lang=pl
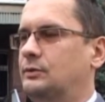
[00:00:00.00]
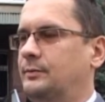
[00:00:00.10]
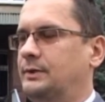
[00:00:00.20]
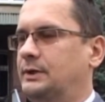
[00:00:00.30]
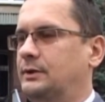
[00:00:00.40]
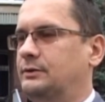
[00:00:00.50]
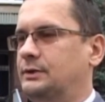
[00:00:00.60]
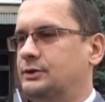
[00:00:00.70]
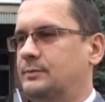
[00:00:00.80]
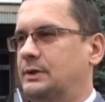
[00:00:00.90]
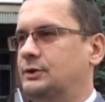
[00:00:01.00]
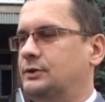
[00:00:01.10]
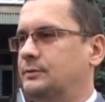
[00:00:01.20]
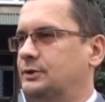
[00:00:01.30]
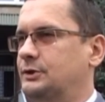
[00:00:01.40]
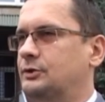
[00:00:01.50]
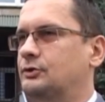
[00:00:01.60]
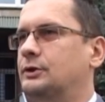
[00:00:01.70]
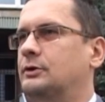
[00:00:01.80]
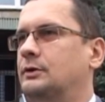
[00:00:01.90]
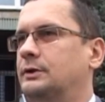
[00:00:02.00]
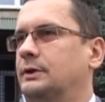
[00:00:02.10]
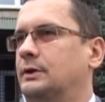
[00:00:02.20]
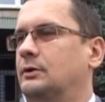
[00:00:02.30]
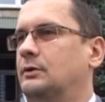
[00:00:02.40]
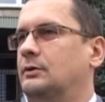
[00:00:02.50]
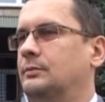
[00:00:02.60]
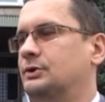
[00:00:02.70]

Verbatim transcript: Kryminalnego zatrzymali 74-letniego